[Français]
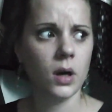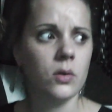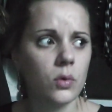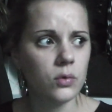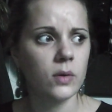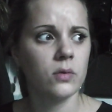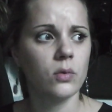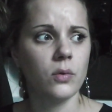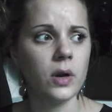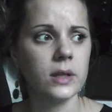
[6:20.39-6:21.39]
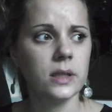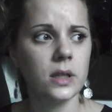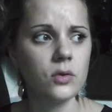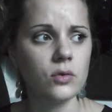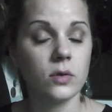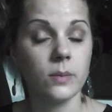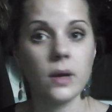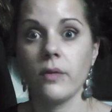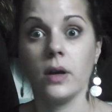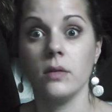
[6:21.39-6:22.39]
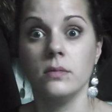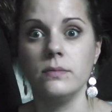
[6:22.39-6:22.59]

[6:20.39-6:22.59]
1,60€ le vernis, quelque chose comme ça. Enfin,